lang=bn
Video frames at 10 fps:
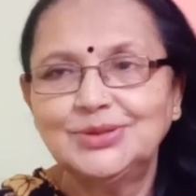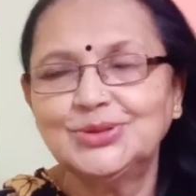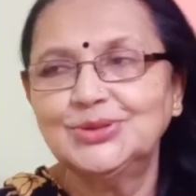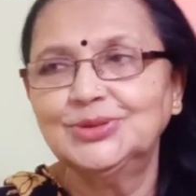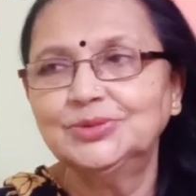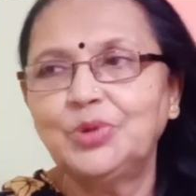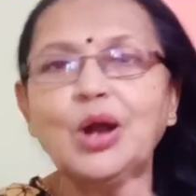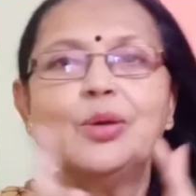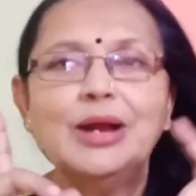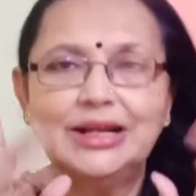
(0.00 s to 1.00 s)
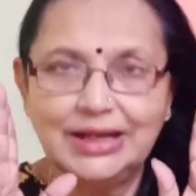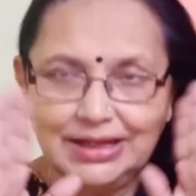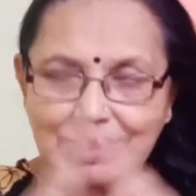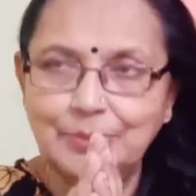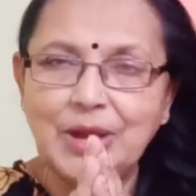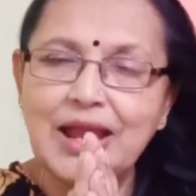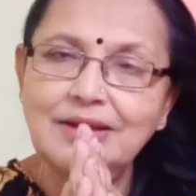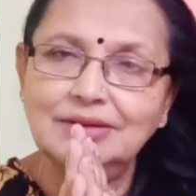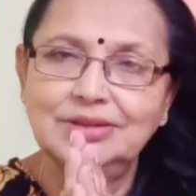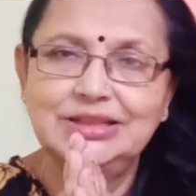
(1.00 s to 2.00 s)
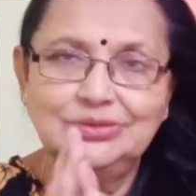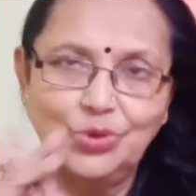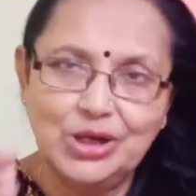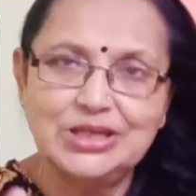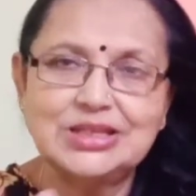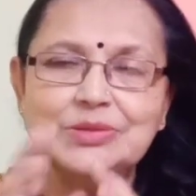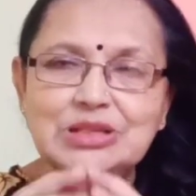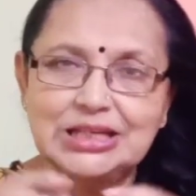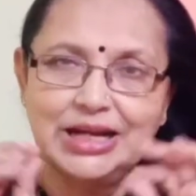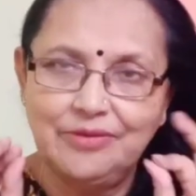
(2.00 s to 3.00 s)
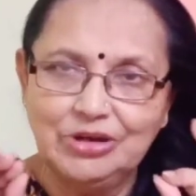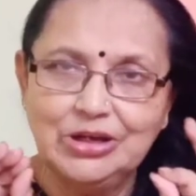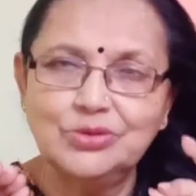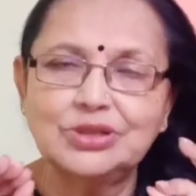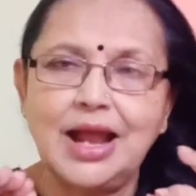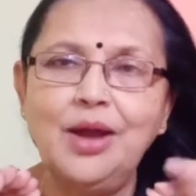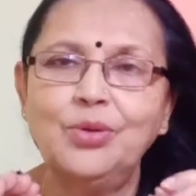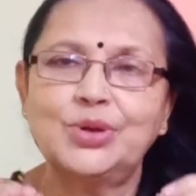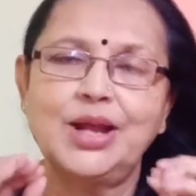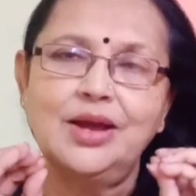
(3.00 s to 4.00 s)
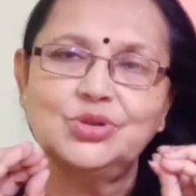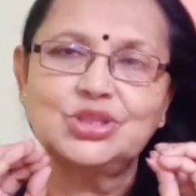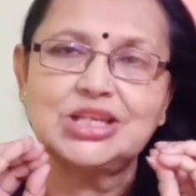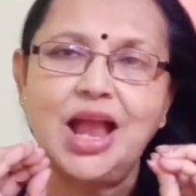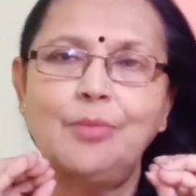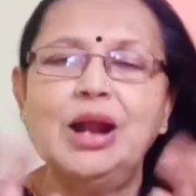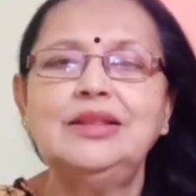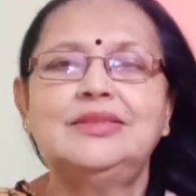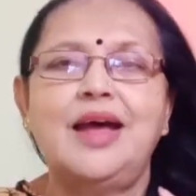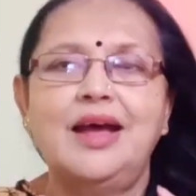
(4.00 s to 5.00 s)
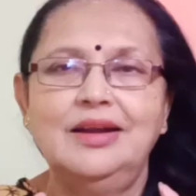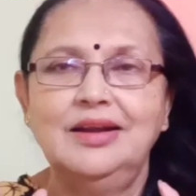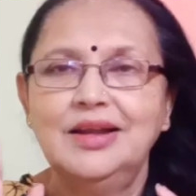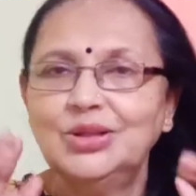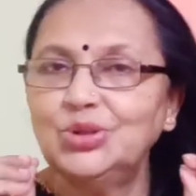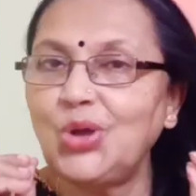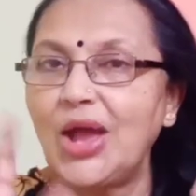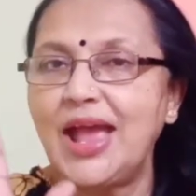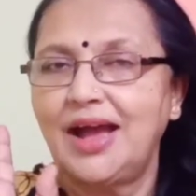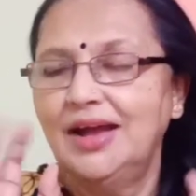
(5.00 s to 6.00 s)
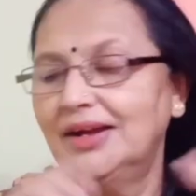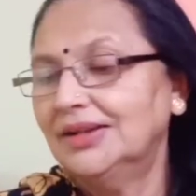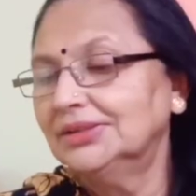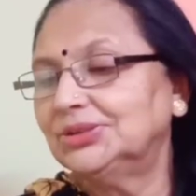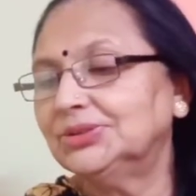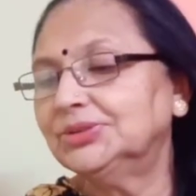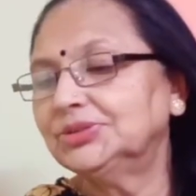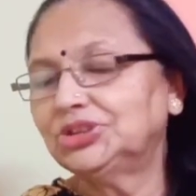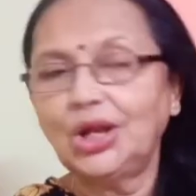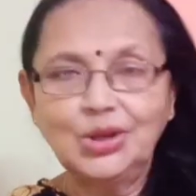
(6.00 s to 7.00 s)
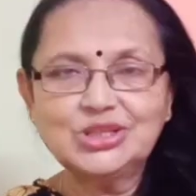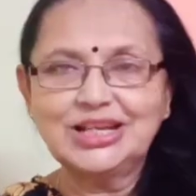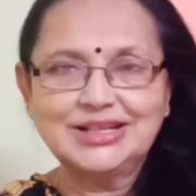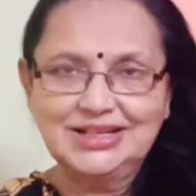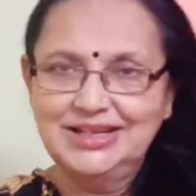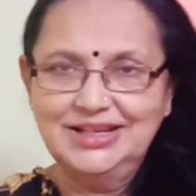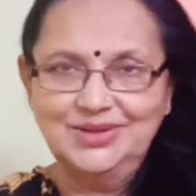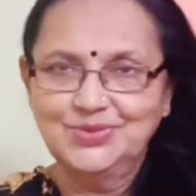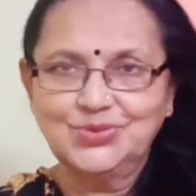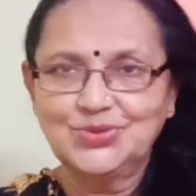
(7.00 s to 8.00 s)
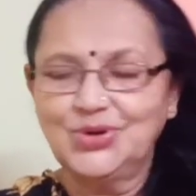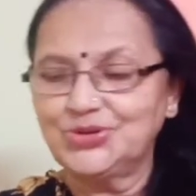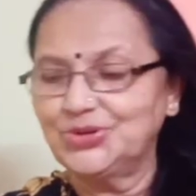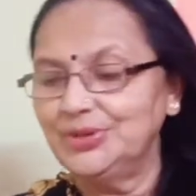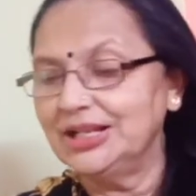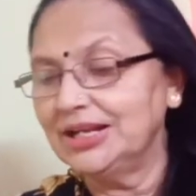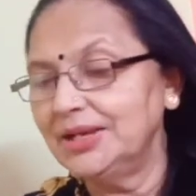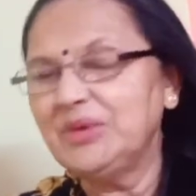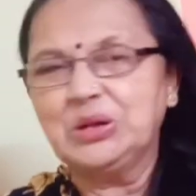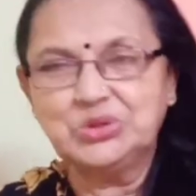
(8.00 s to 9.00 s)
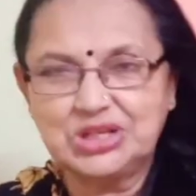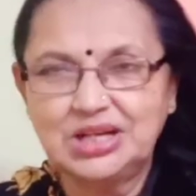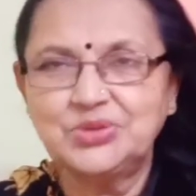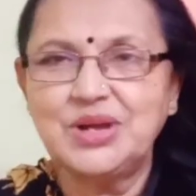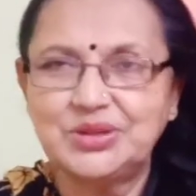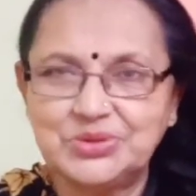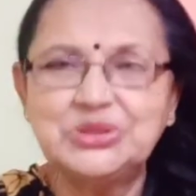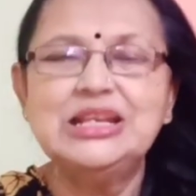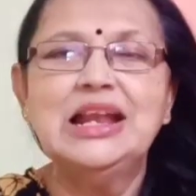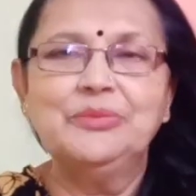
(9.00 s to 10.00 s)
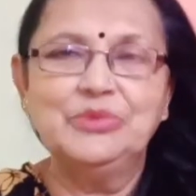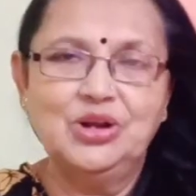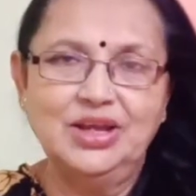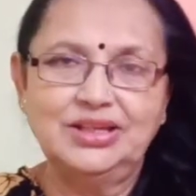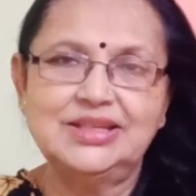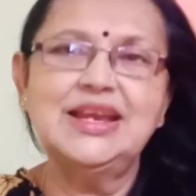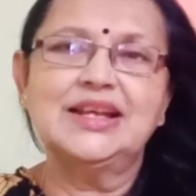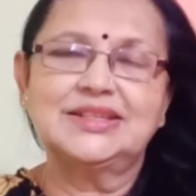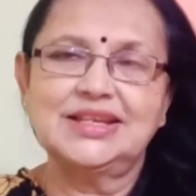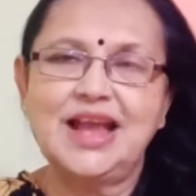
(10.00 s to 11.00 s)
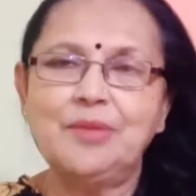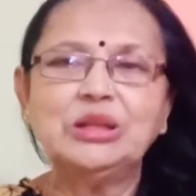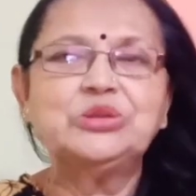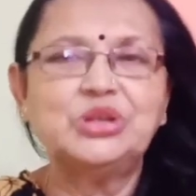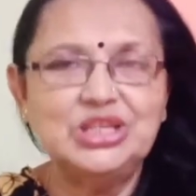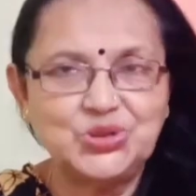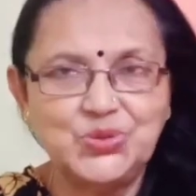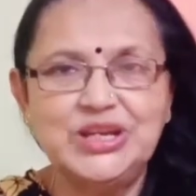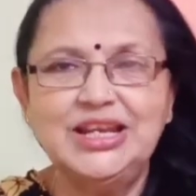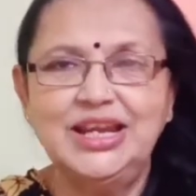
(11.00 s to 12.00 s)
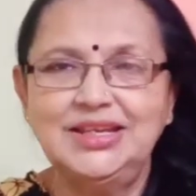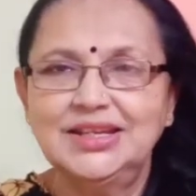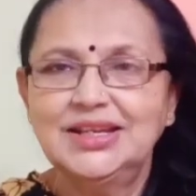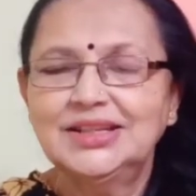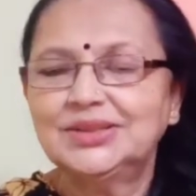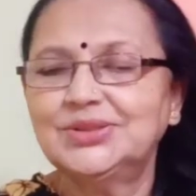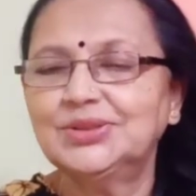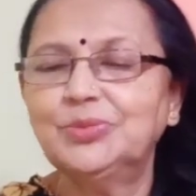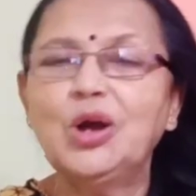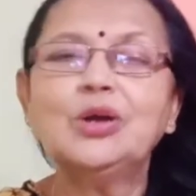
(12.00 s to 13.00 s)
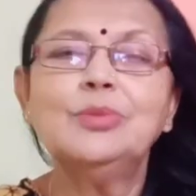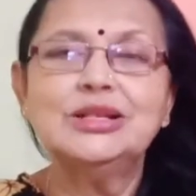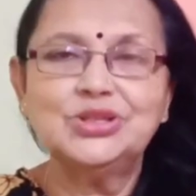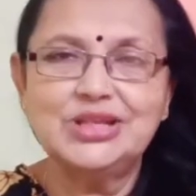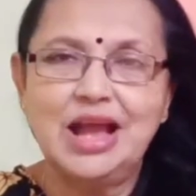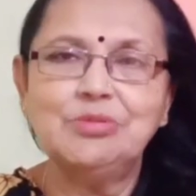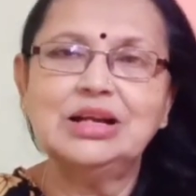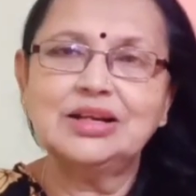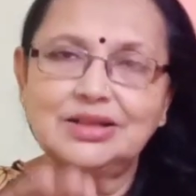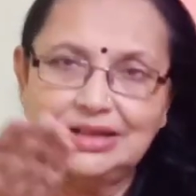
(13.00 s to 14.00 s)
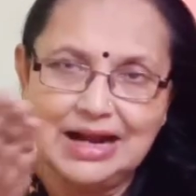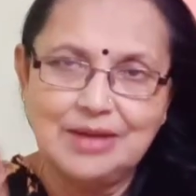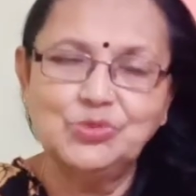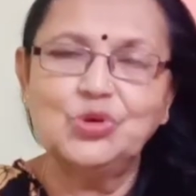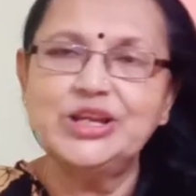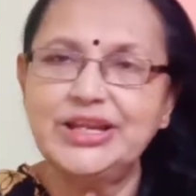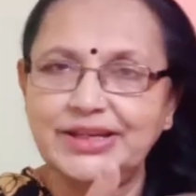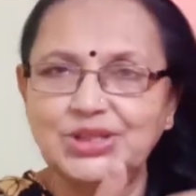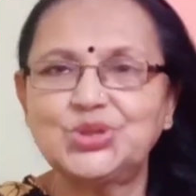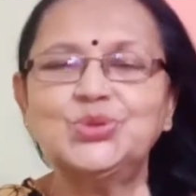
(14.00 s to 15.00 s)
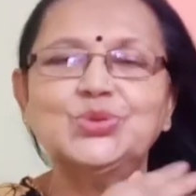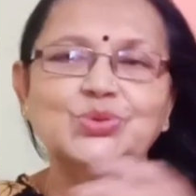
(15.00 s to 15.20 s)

তো ভগবানের কৃপায় ওই ওই যে রেভিনিউটা ওটা হচ্ছে আমার দান দয়া তো চলো সেটা নিয়েও কোনো অসুবিধা নেই মানুষকে একটু আর তো দিলাম নয় কি আছে আমার তো কিছুই নেই তো ভগবান যদি আমার নাম করিয়ে কিছু